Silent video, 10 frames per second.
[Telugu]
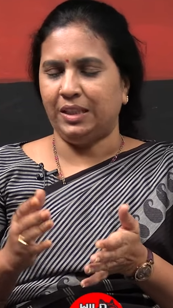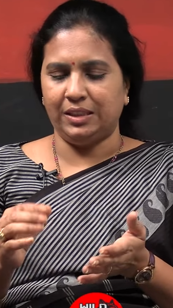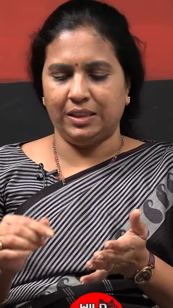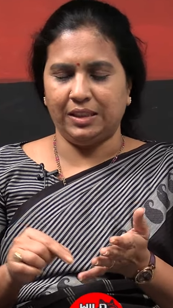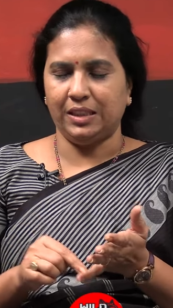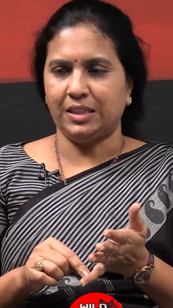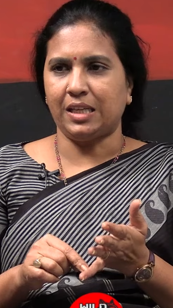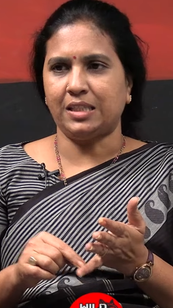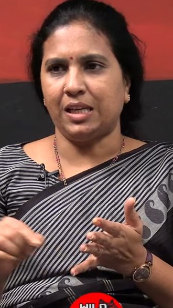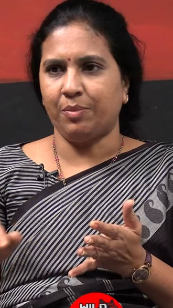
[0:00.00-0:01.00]
ఎందుకంటే
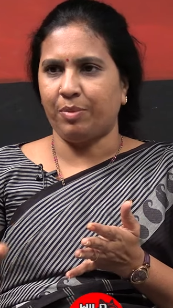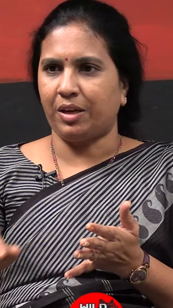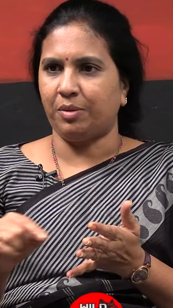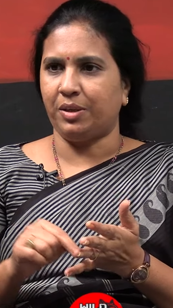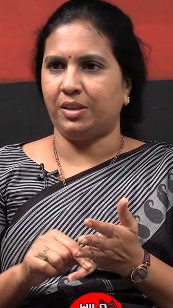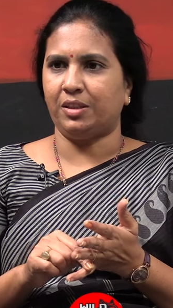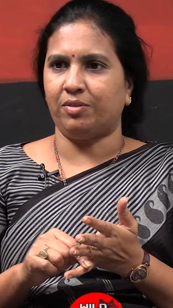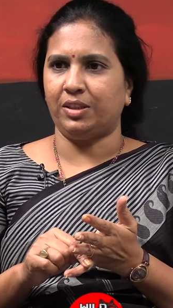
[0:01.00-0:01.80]
సజ్జల్ని పక్కన పెట్టడం